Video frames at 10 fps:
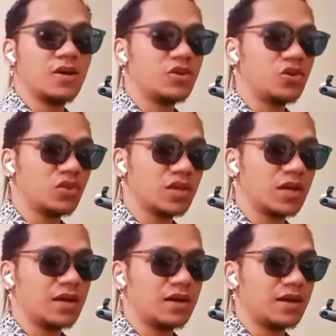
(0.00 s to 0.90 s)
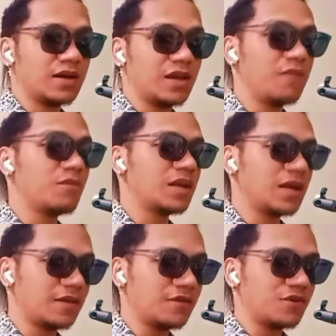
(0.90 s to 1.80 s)
yun nga ah,
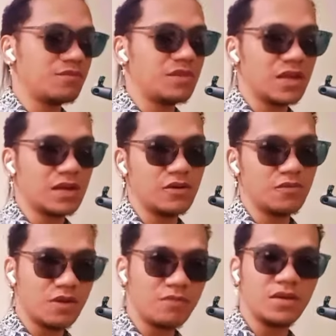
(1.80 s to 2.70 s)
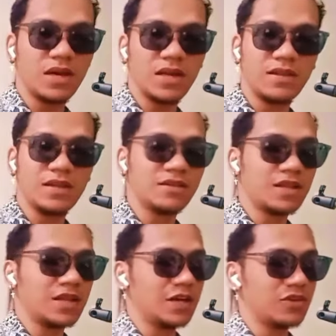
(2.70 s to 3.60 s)
himala or miracle from God na lang
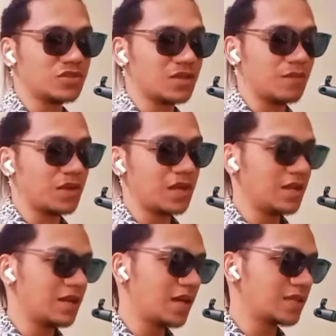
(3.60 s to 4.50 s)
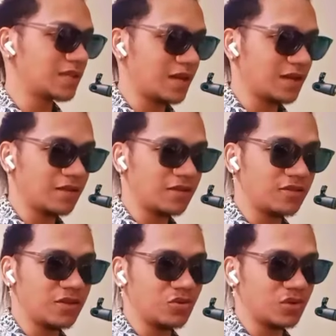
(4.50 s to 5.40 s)
talaga yung some kind inaasahan natin
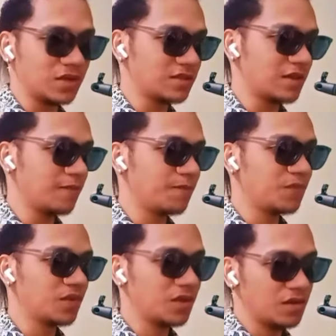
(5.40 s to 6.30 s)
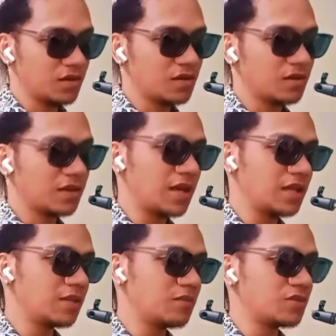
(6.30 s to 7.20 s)
dito kasi
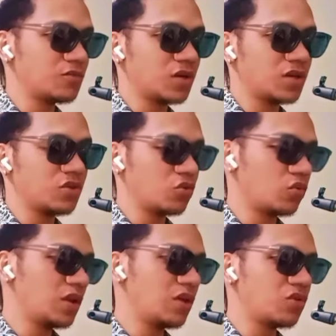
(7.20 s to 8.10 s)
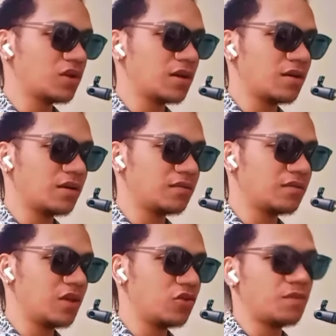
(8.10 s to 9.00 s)
galing na mismo kay Doc Willie Ong na
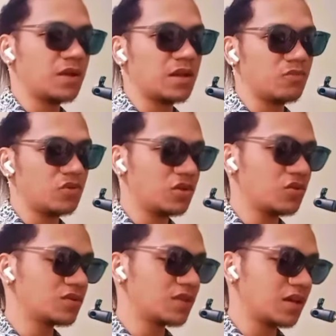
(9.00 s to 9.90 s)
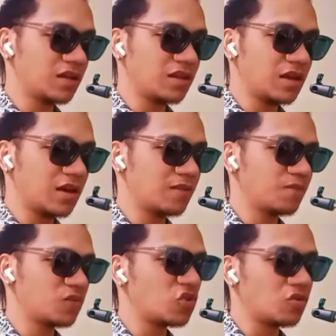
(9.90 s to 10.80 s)
inoperable daw yung sakit niya.
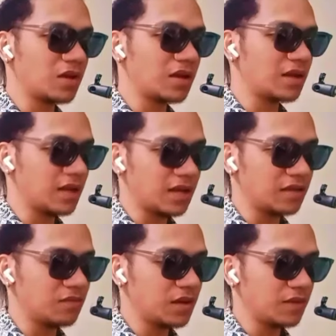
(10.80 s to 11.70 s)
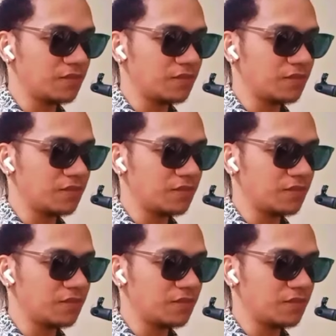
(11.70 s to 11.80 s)
Sobrang lala, di ba?